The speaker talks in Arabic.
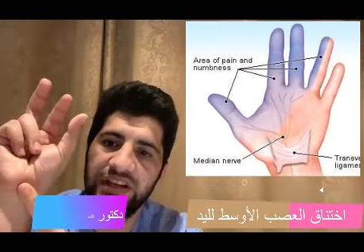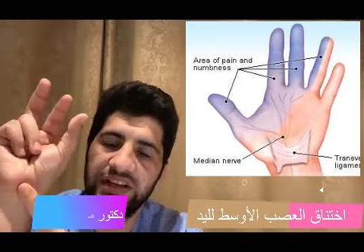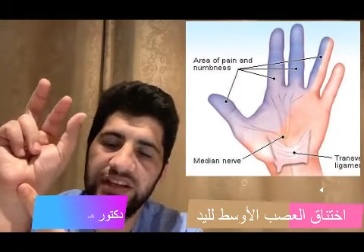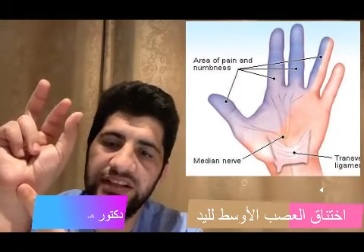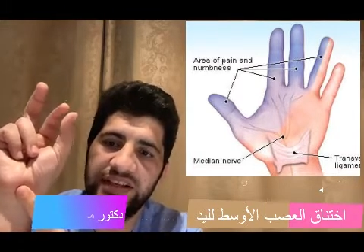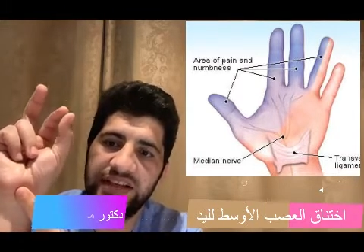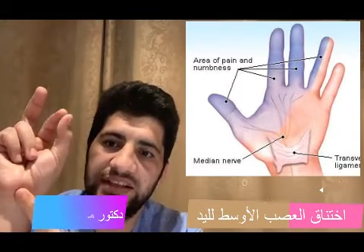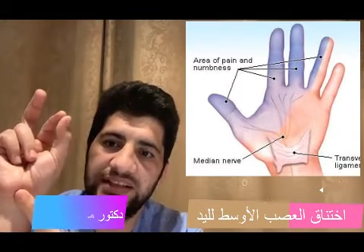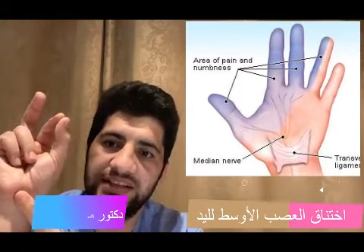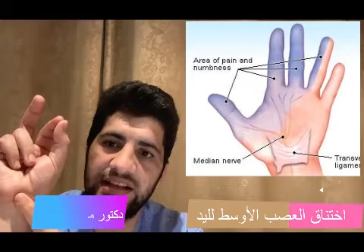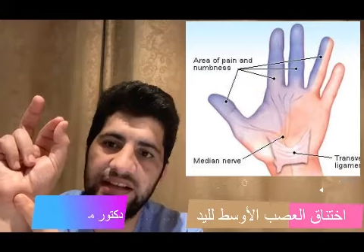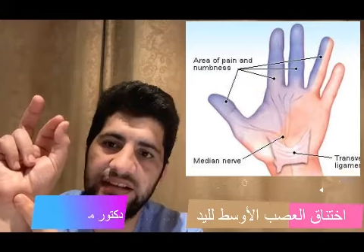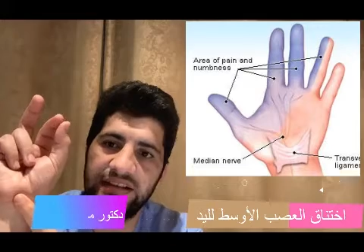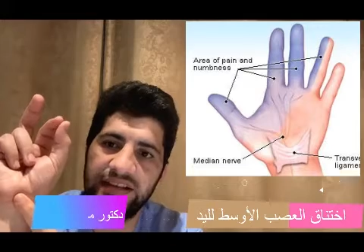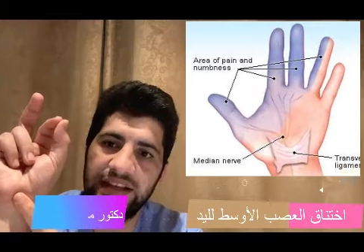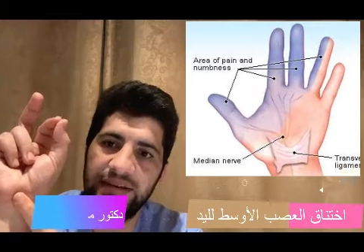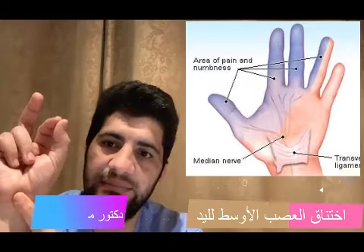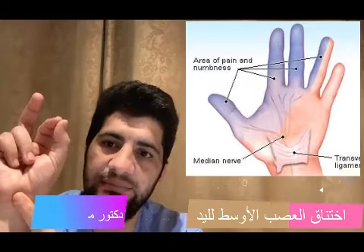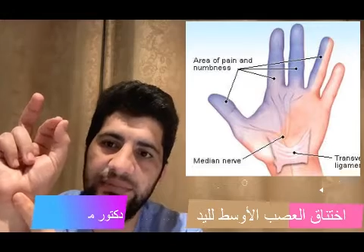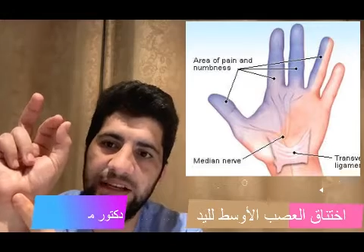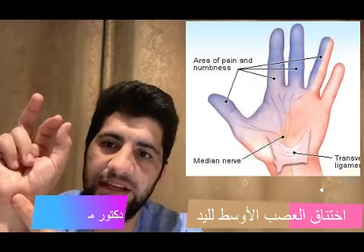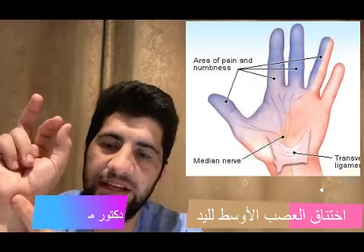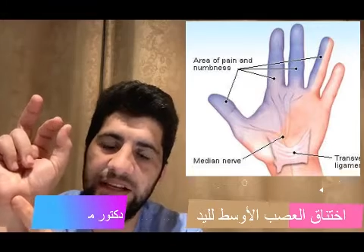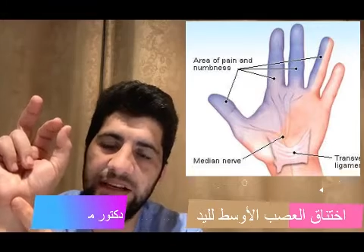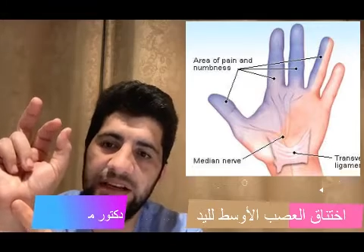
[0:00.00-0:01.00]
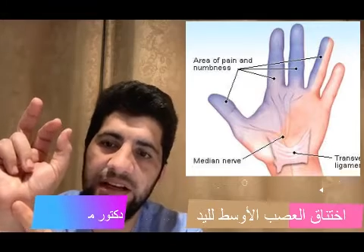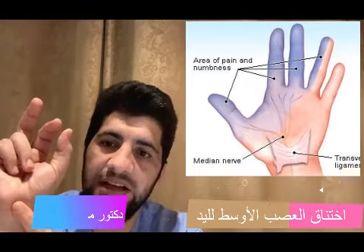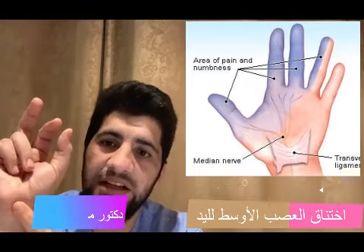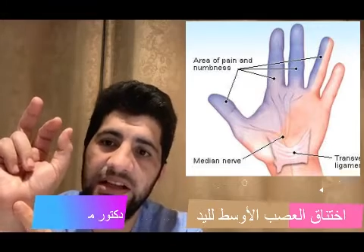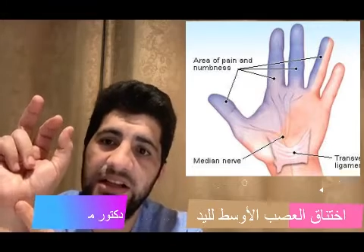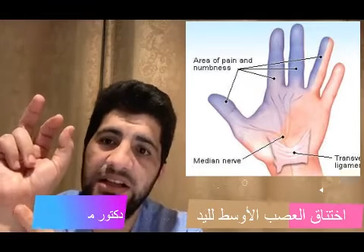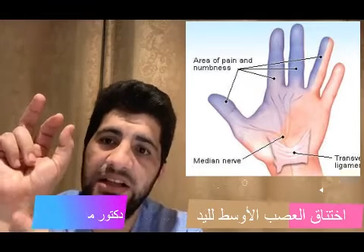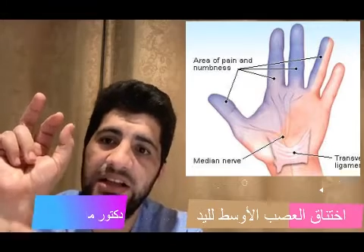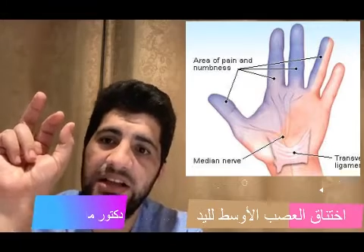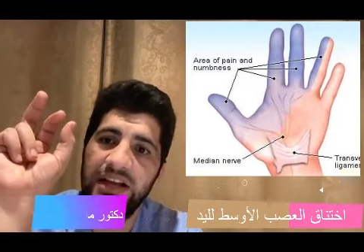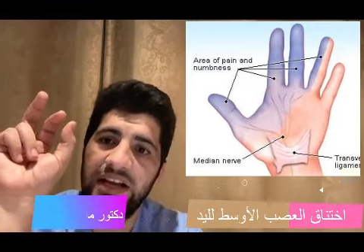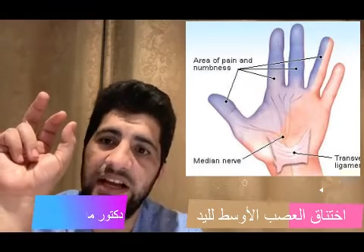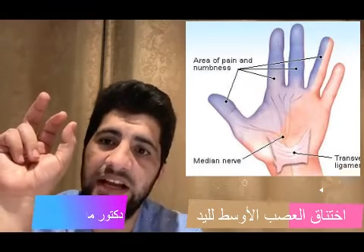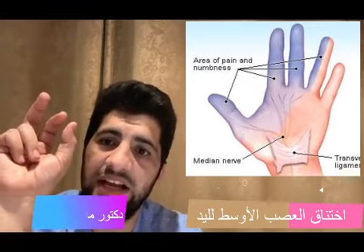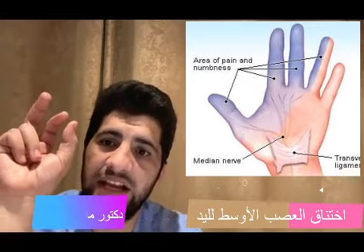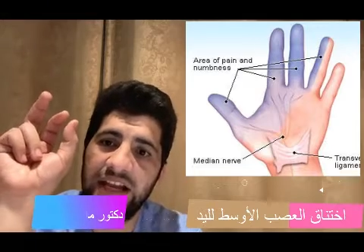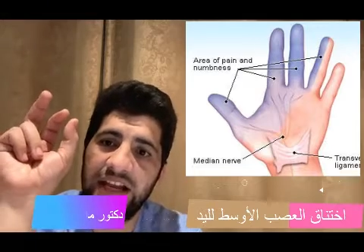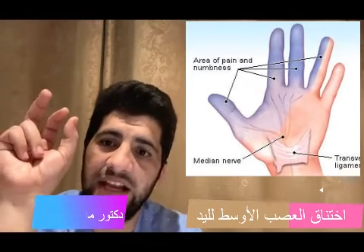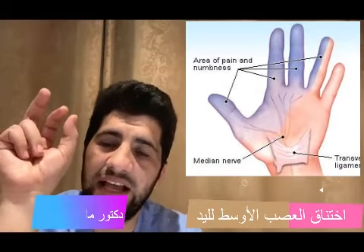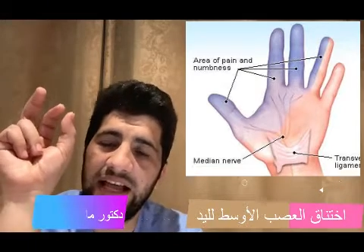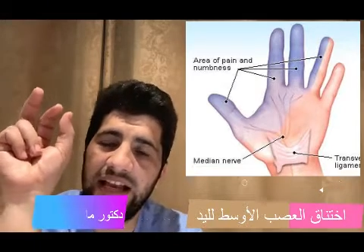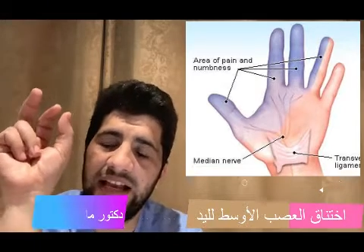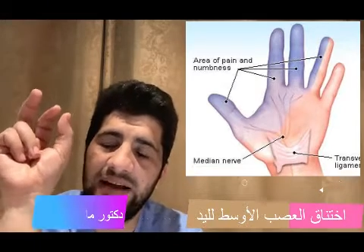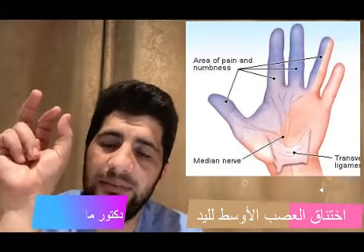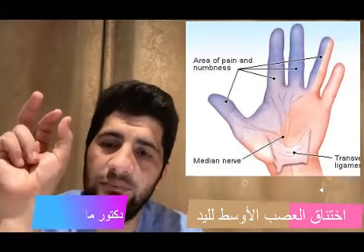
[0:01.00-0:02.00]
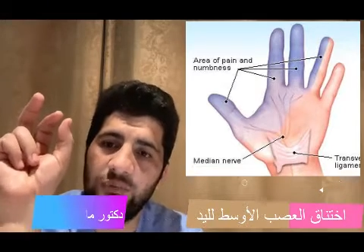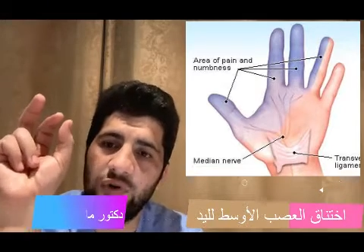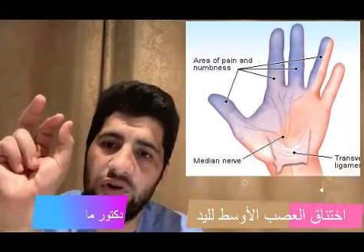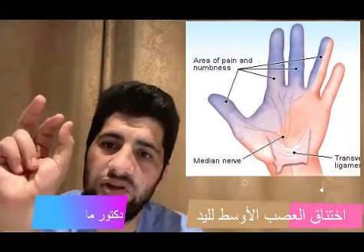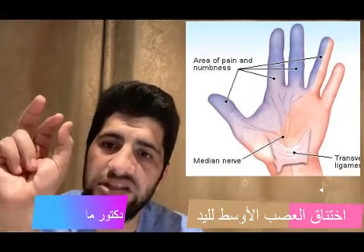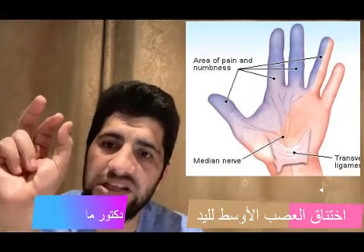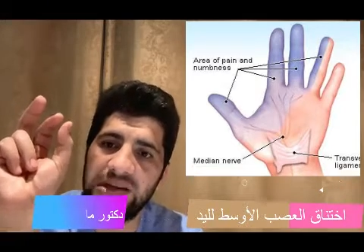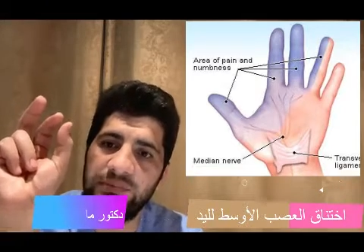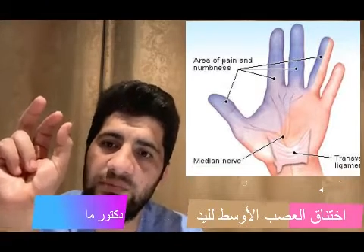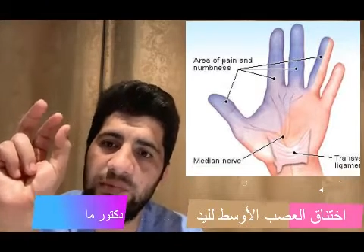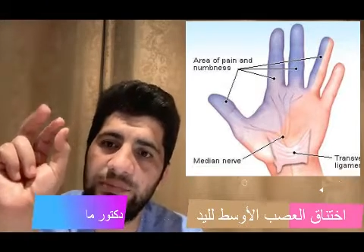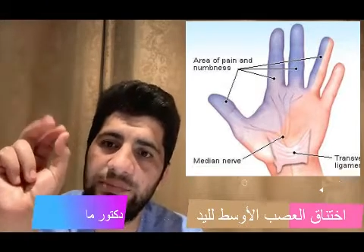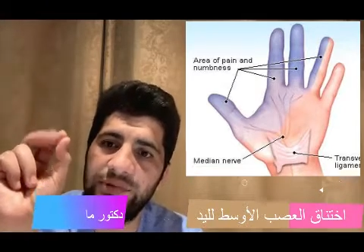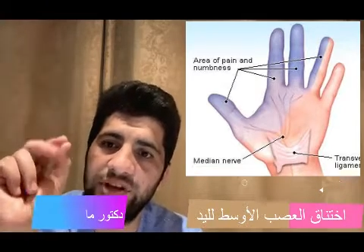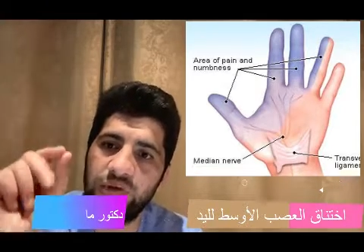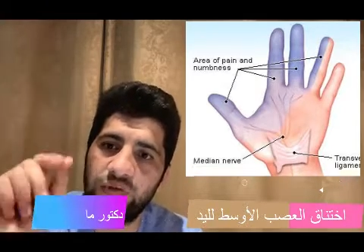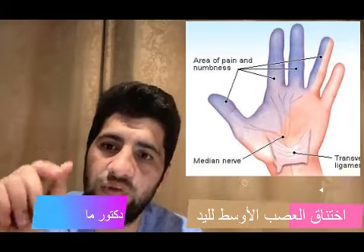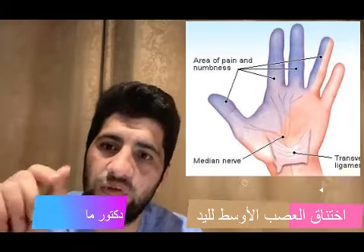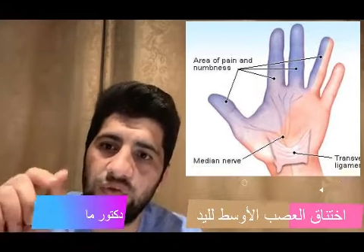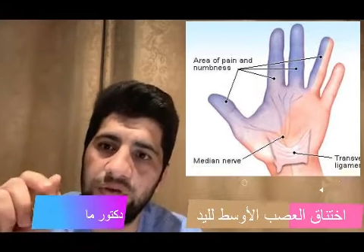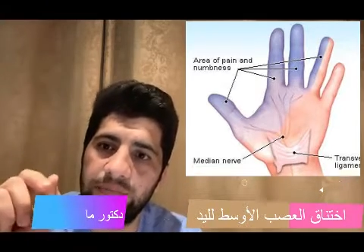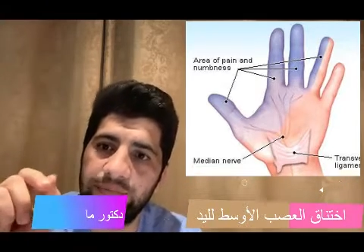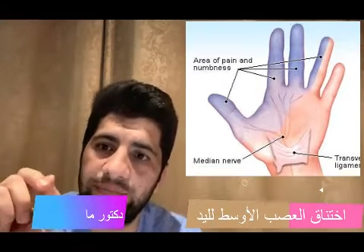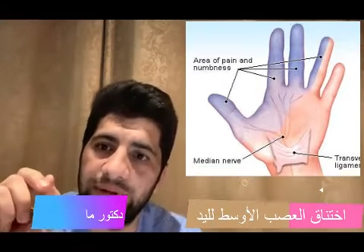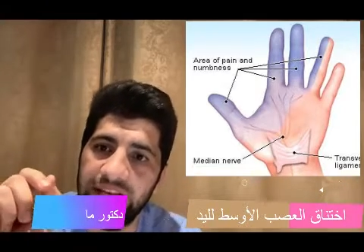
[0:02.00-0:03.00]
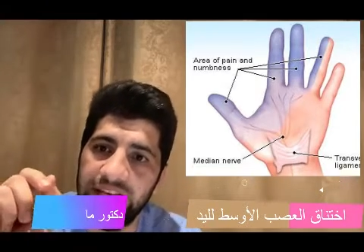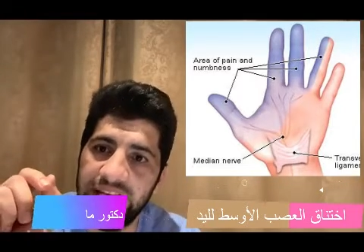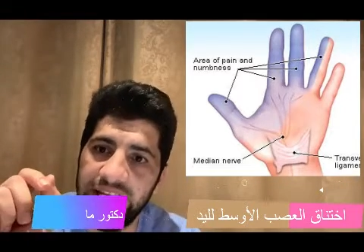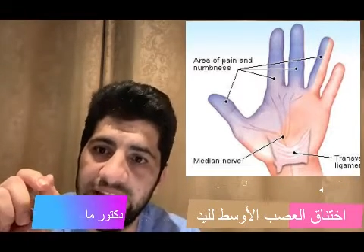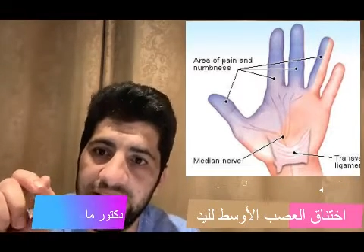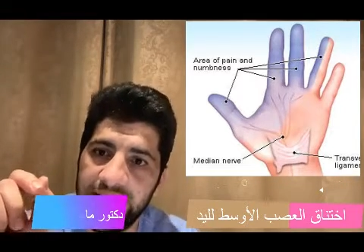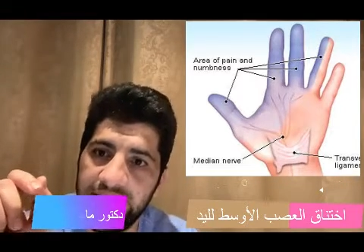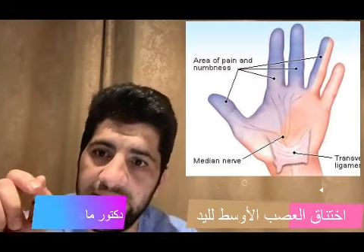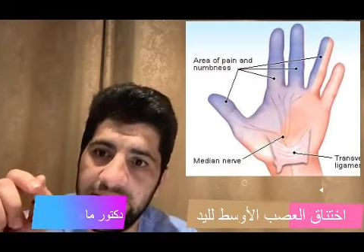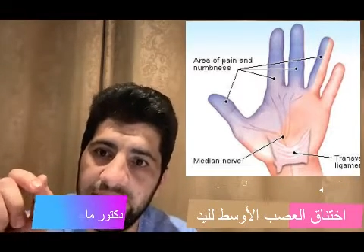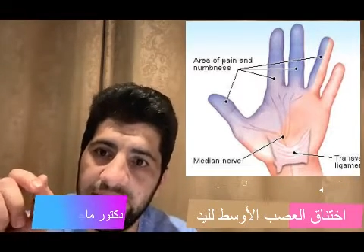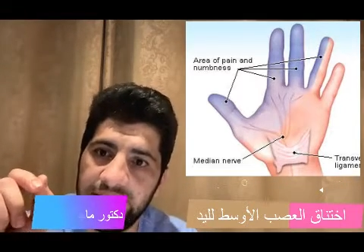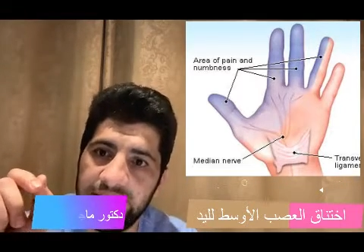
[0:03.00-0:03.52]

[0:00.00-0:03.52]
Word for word: يحصل تنميل الالم معظمه بيكون بالليل